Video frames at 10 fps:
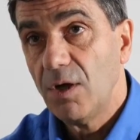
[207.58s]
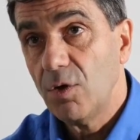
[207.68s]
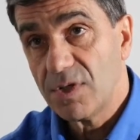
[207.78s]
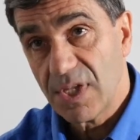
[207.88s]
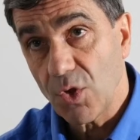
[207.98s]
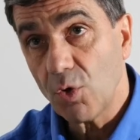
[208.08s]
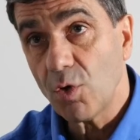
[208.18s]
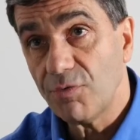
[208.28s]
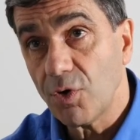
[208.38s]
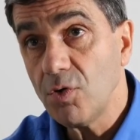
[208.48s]
Euh, sachant
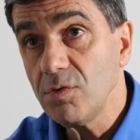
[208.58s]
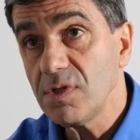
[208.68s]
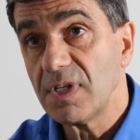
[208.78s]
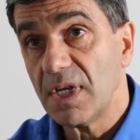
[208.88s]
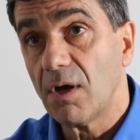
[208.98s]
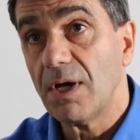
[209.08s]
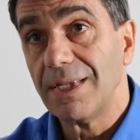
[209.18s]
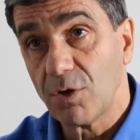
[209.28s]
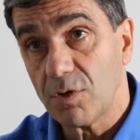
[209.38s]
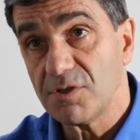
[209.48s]
qu'en France, il y aura
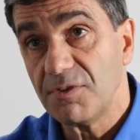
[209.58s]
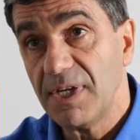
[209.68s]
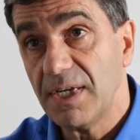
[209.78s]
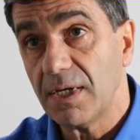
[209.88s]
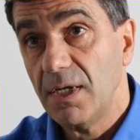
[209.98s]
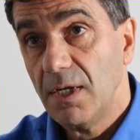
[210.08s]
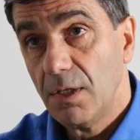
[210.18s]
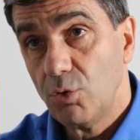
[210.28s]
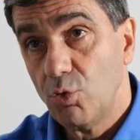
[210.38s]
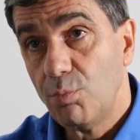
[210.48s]
un transfert
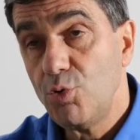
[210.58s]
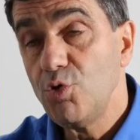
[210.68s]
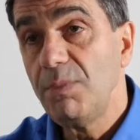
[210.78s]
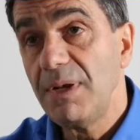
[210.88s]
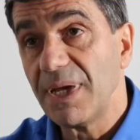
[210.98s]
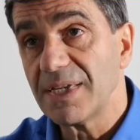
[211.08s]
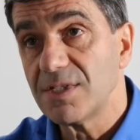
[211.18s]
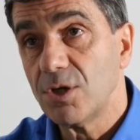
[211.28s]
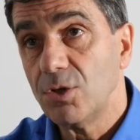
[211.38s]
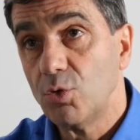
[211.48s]
de plus de 1000
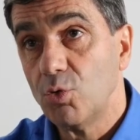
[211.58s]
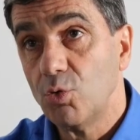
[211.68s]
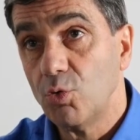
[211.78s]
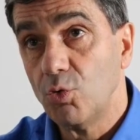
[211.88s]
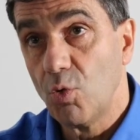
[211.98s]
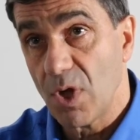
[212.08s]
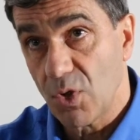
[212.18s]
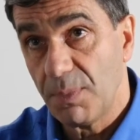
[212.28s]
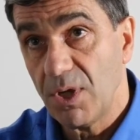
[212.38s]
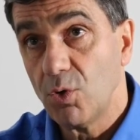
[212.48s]
personnes de
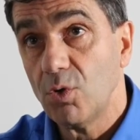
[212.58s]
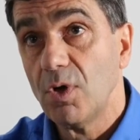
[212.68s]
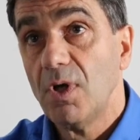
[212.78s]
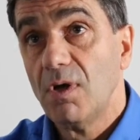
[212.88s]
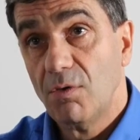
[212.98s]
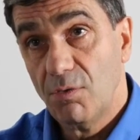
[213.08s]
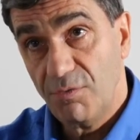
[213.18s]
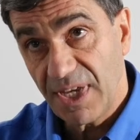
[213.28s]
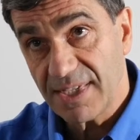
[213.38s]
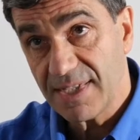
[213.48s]
HPE
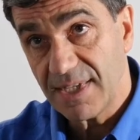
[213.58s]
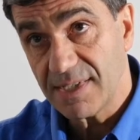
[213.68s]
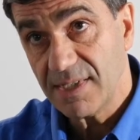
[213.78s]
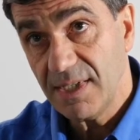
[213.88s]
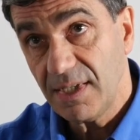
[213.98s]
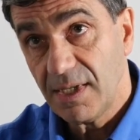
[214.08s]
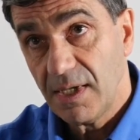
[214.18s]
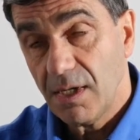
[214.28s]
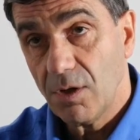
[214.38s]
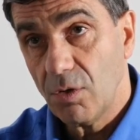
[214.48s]
vers CSC.
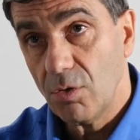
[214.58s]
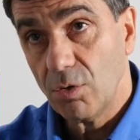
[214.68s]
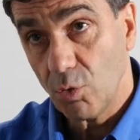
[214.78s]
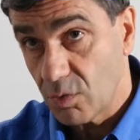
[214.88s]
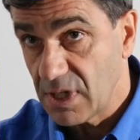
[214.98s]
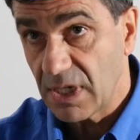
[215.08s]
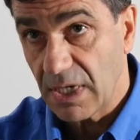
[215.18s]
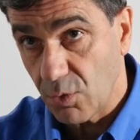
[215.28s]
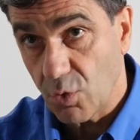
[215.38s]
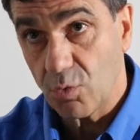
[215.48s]
Euh, donc c'est
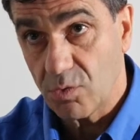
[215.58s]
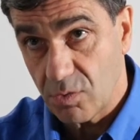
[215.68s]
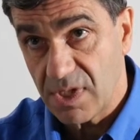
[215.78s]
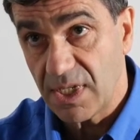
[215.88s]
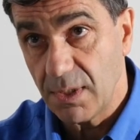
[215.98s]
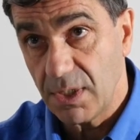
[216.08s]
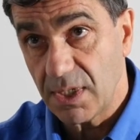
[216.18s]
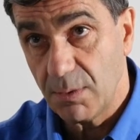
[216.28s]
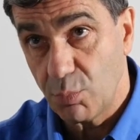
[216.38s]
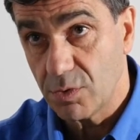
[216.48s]
quelque chose aussi
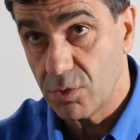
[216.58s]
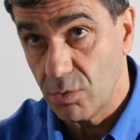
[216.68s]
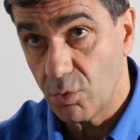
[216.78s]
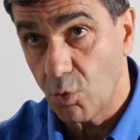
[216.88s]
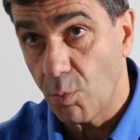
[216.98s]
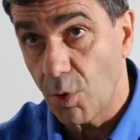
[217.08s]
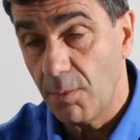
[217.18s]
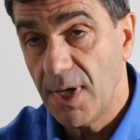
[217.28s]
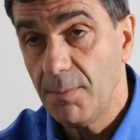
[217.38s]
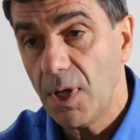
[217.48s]
qui, pose de, gros
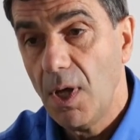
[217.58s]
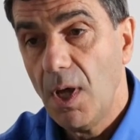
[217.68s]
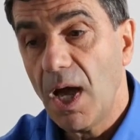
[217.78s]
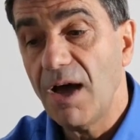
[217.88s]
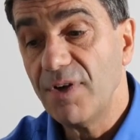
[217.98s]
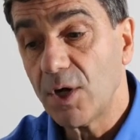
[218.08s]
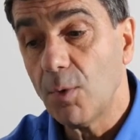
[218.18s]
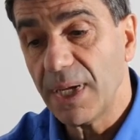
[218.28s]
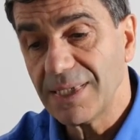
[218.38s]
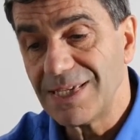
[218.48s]
problèmes, avec
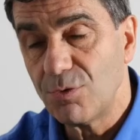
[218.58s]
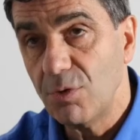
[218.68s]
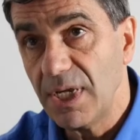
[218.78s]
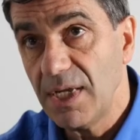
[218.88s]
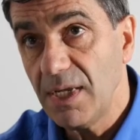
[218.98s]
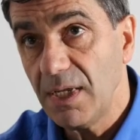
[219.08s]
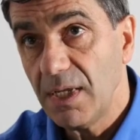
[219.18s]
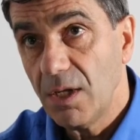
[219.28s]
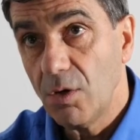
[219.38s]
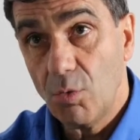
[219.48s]
en particulier,
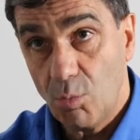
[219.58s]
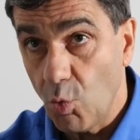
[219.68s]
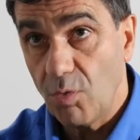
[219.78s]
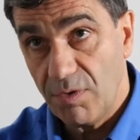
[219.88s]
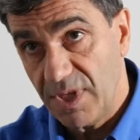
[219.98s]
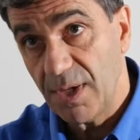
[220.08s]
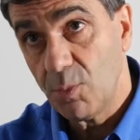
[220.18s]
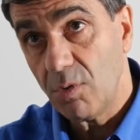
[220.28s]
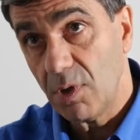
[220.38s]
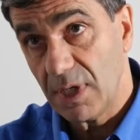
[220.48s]
euh, bon,
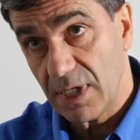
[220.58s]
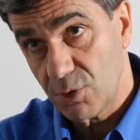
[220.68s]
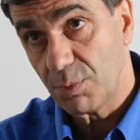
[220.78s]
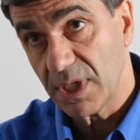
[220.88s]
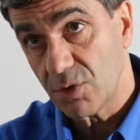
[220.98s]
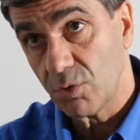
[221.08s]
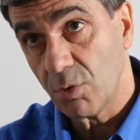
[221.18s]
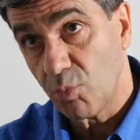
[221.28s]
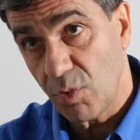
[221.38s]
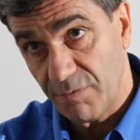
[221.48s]
évidemment, la, suppression
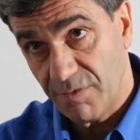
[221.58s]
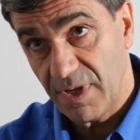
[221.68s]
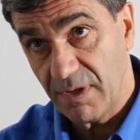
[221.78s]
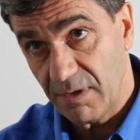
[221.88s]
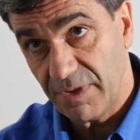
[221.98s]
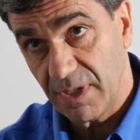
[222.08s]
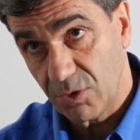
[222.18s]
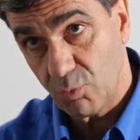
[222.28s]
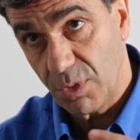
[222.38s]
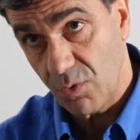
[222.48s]
d'emplois va, va,
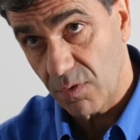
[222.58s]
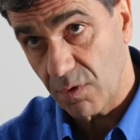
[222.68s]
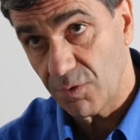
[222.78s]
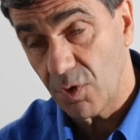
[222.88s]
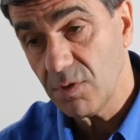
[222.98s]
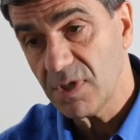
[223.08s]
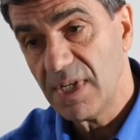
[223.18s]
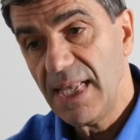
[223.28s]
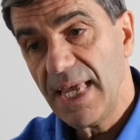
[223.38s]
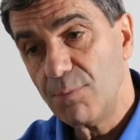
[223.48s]
tomber jusqu'en France,
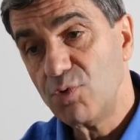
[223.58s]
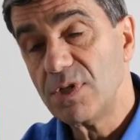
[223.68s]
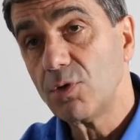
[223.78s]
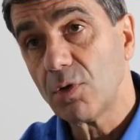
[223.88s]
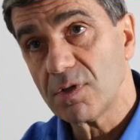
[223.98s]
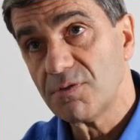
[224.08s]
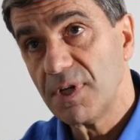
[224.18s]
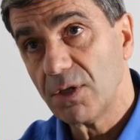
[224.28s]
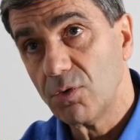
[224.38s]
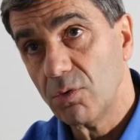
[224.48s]
et puis ce
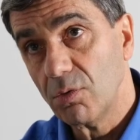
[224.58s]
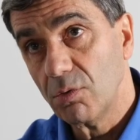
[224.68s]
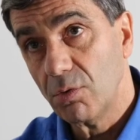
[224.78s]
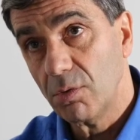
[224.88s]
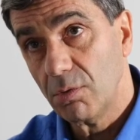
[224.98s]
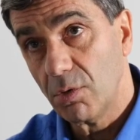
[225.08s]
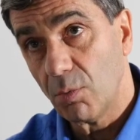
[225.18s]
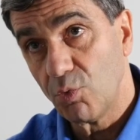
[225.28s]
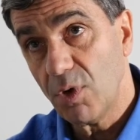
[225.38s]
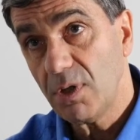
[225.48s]
transfert
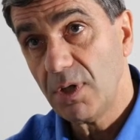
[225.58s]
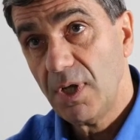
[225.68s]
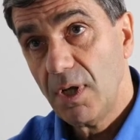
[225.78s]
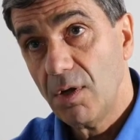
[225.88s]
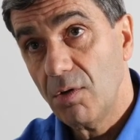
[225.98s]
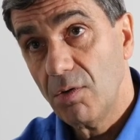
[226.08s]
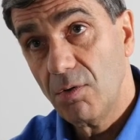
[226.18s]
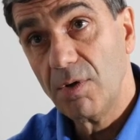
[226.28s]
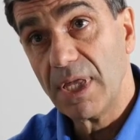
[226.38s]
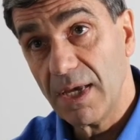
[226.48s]
d'emplois, de,
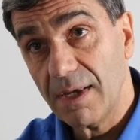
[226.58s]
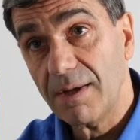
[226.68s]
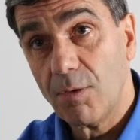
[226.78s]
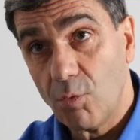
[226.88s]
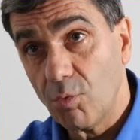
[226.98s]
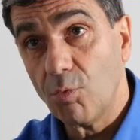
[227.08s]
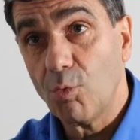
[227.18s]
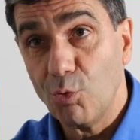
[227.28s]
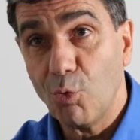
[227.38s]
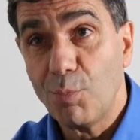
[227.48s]
euh,
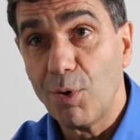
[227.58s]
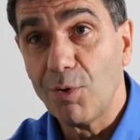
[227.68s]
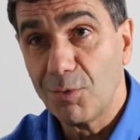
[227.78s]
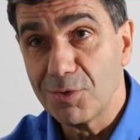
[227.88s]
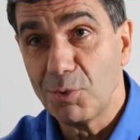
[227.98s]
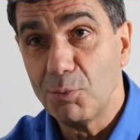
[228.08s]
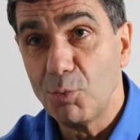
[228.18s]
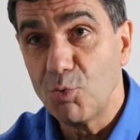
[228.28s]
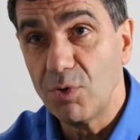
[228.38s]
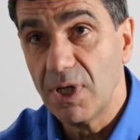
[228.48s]
on, on, parle en ce moment
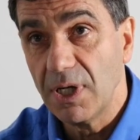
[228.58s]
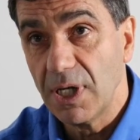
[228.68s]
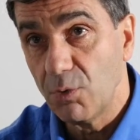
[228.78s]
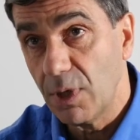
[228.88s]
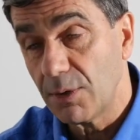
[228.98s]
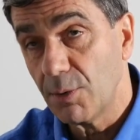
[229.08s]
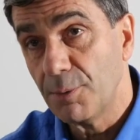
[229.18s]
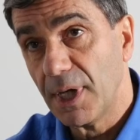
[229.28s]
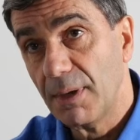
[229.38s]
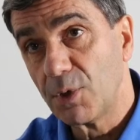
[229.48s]
beaucoup de la, loi
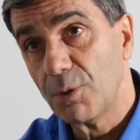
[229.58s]
M.